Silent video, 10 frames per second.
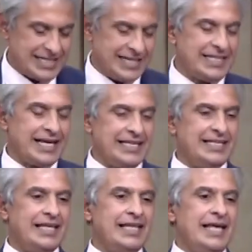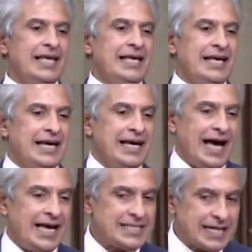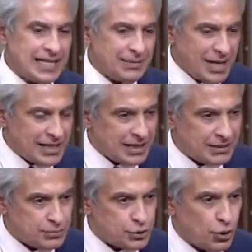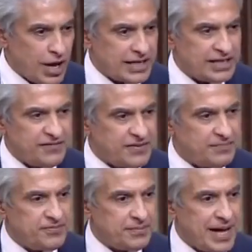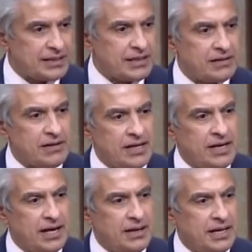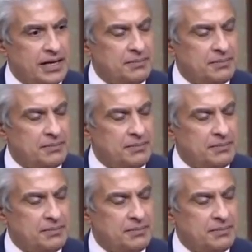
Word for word: اللي يسعدنا جدا ميرسي يا فندم عايز أتكلم مع حضرتك بسرعة كده في في بعض القضايا